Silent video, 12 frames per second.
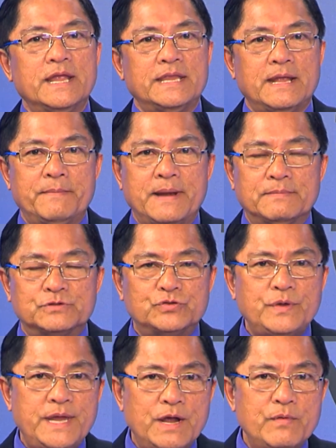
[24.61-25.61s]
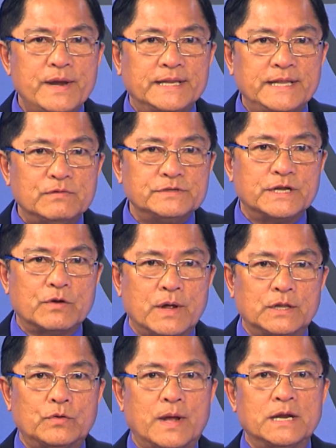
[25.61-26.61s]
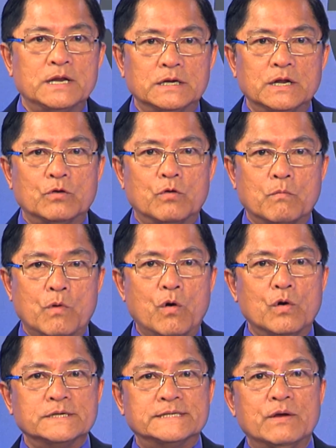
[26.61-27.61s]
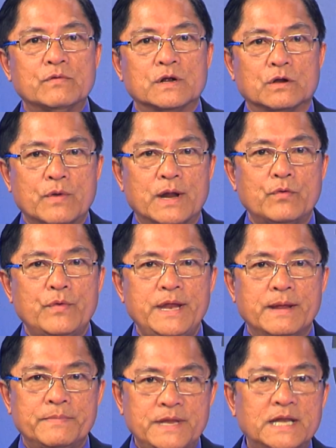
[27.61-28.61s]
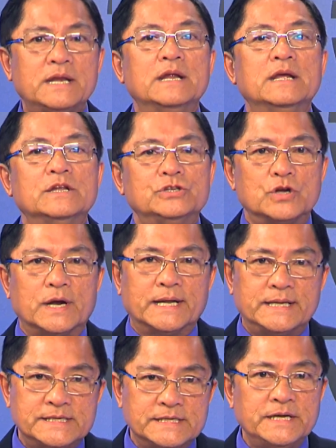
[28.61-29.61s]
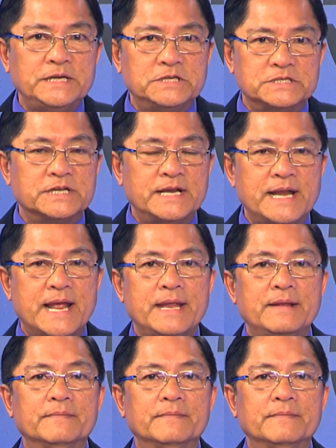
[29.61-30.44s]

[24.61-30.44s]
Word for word: nhằm làm suy yếu để tiêu diệt hoàn toàn lực lượng khủng bố Hồi giáo cực đoan nguy hiểm nhất cho cả thế giới từ xưa đến nay.